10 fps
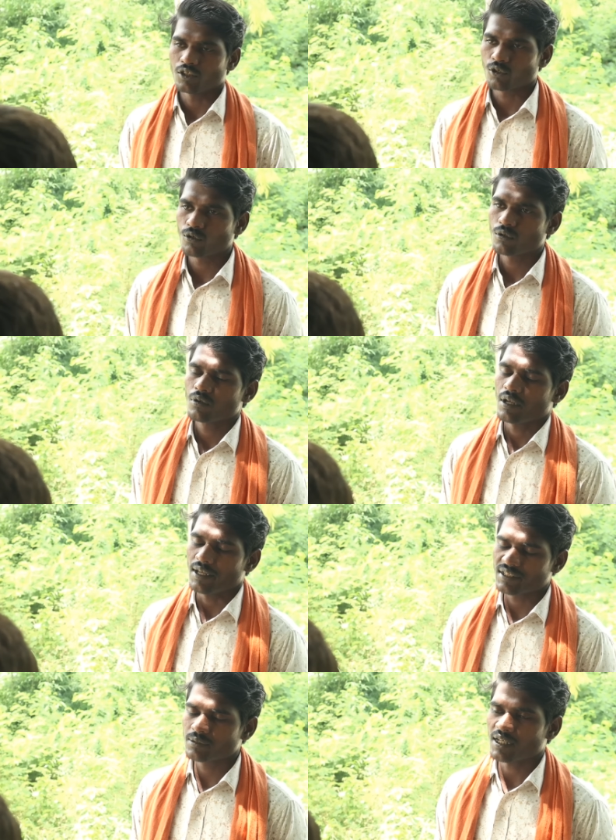देखो
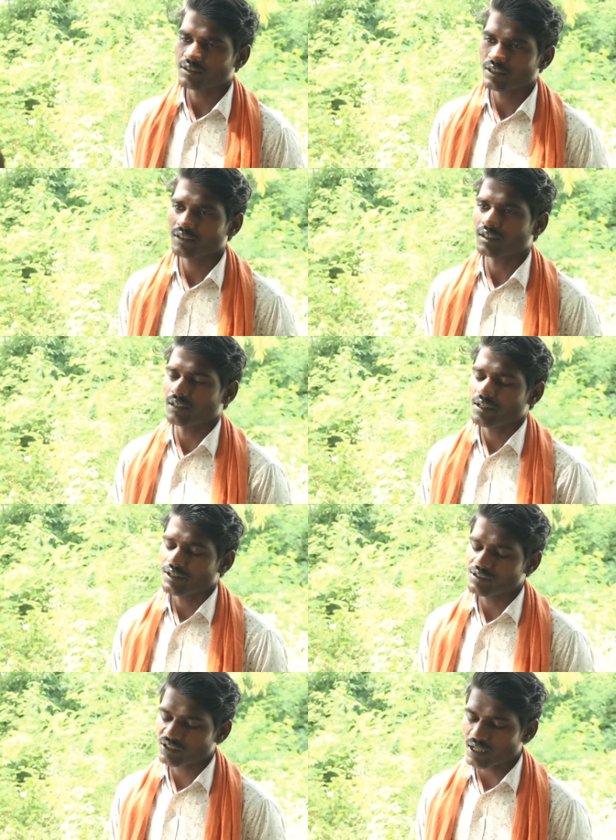ऐसी बात नहीं है
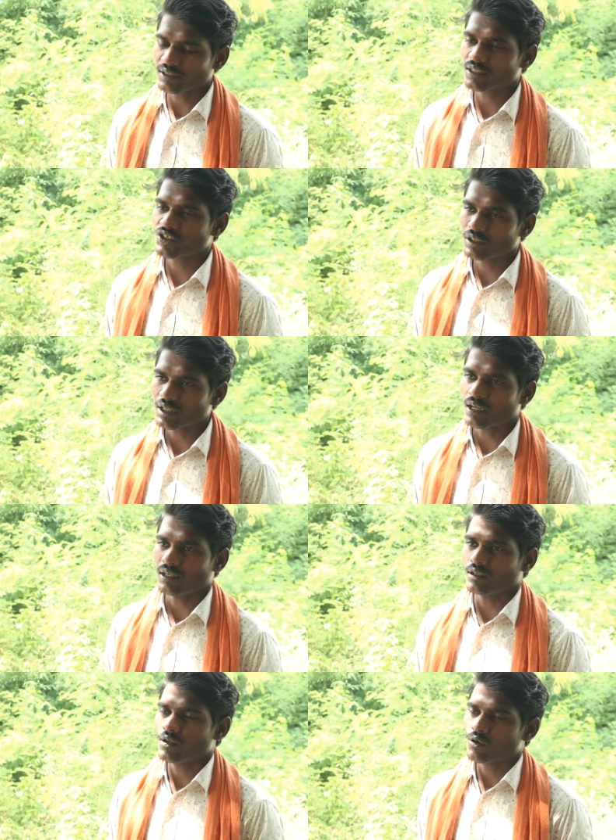इंसानियत जिंदा
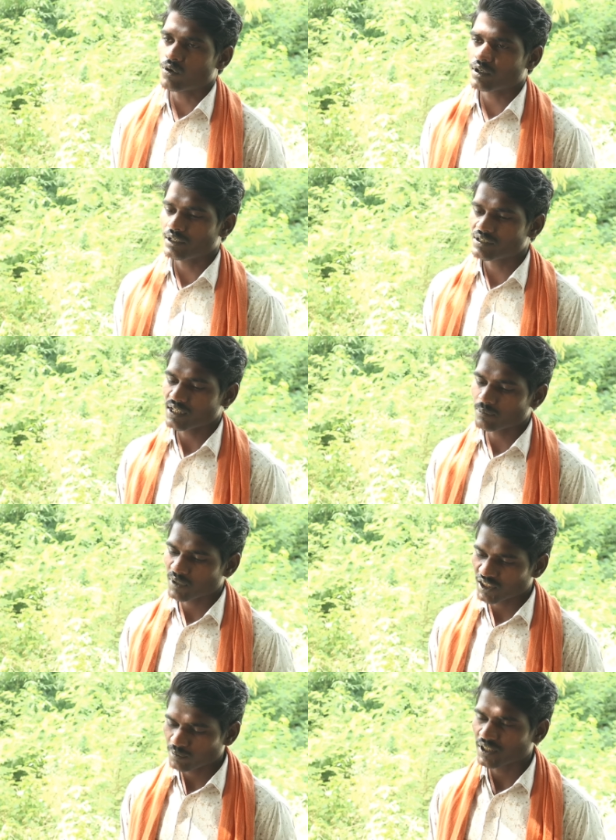है और इंसान
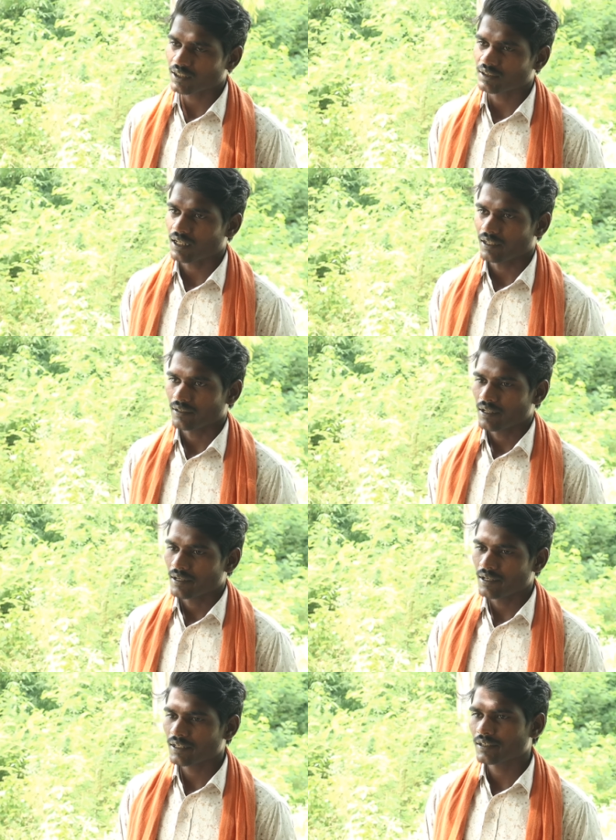मदद भी करता है
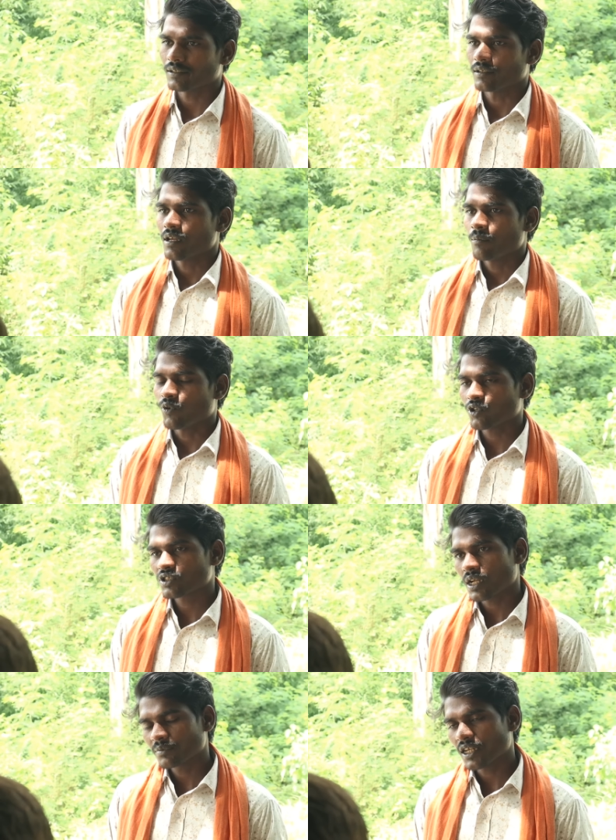लेकिन बहुत
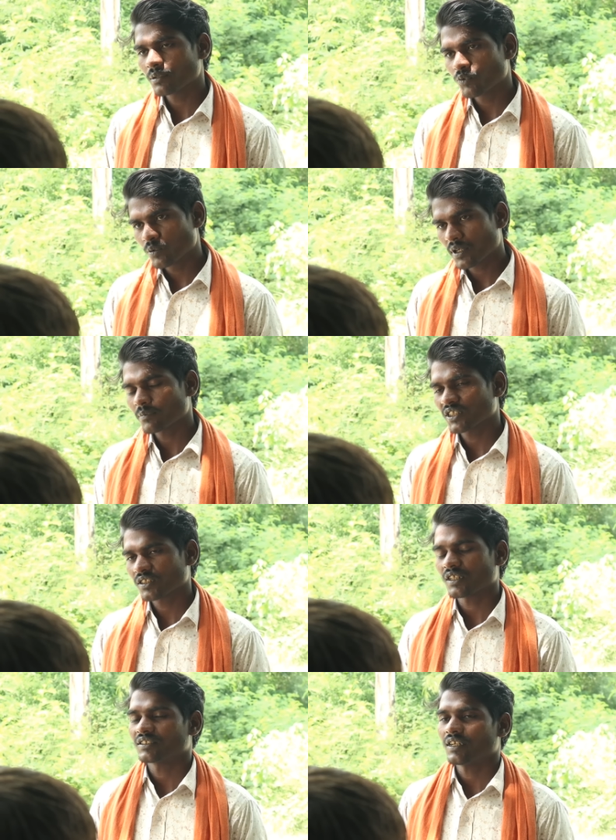सावधानी पूर्वक
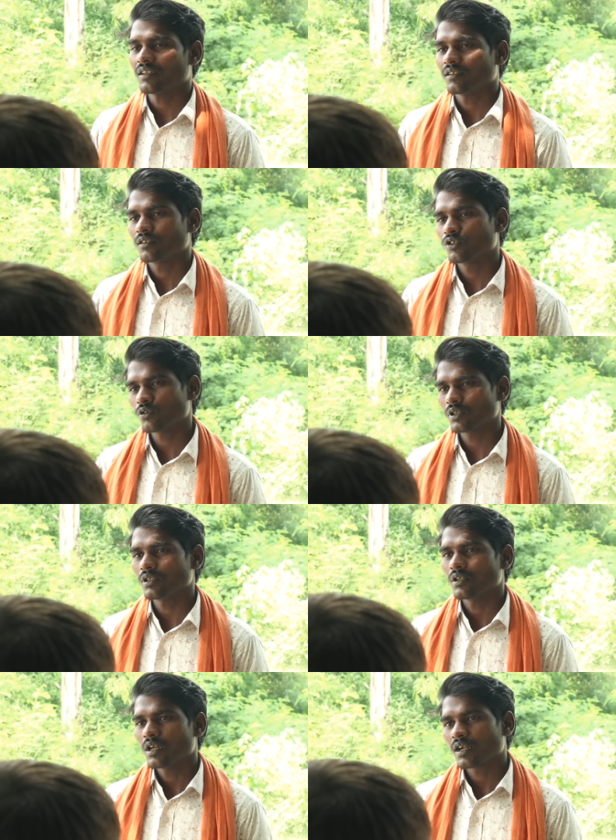मदद करता है
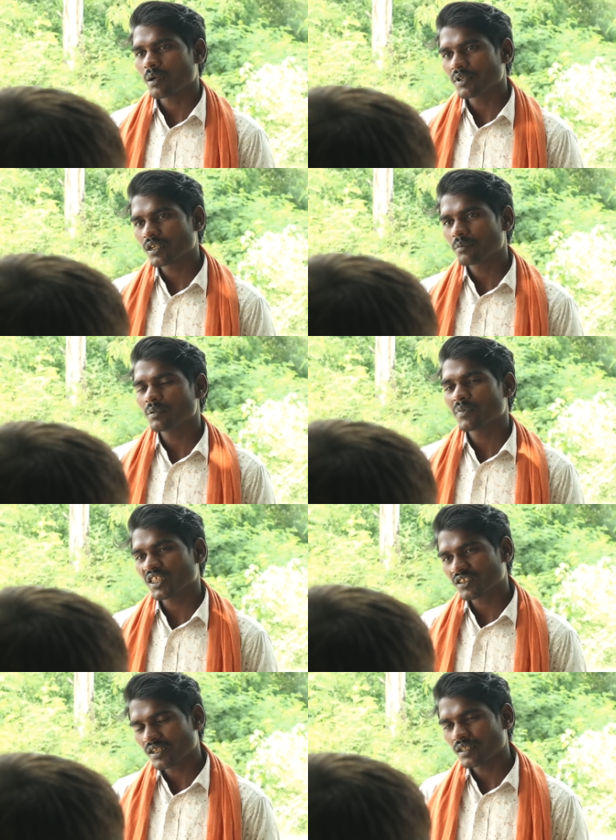क्योंकि कभी कभी
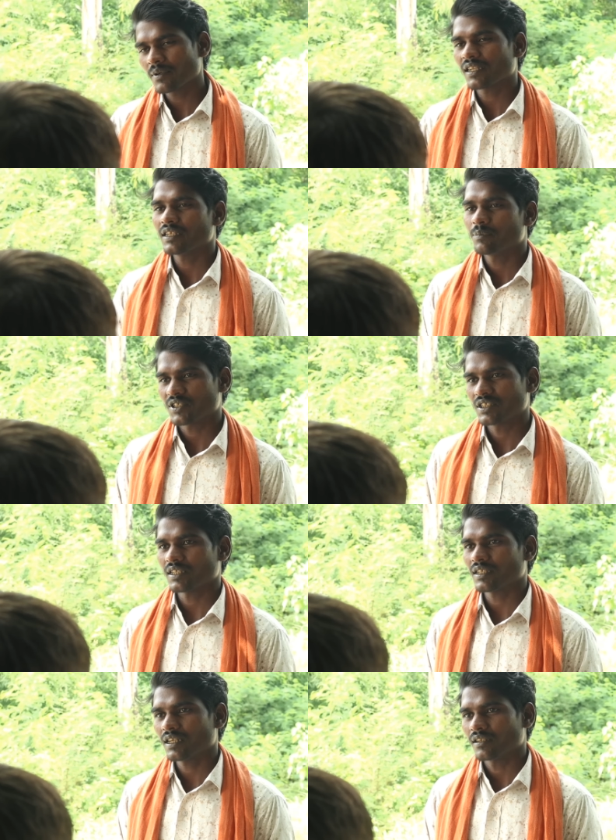मदद करने वाला ही फंस
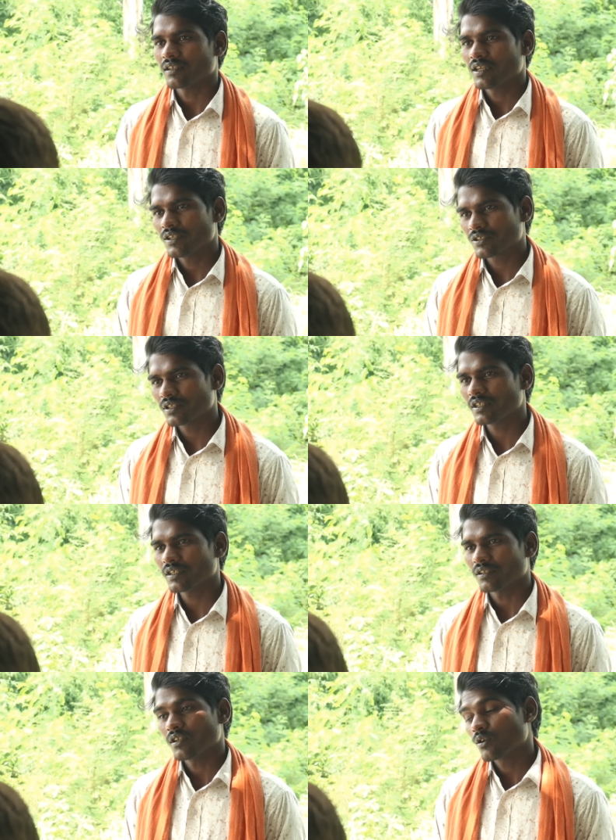जाता है
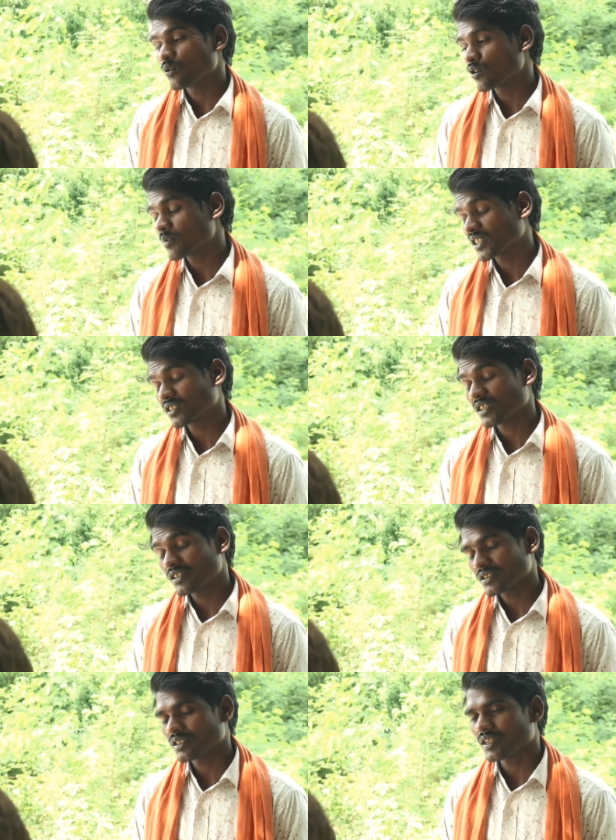इसलिए लोग मदद
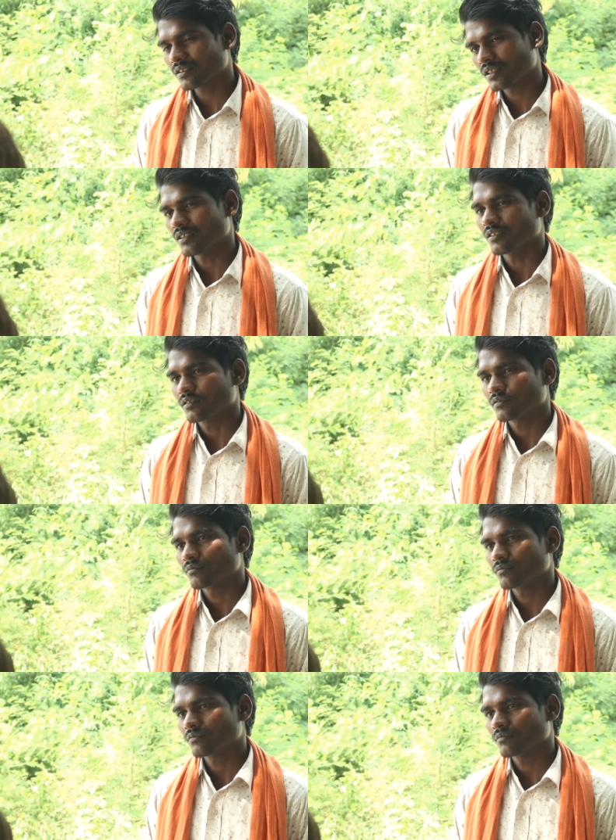करने से डरते हैं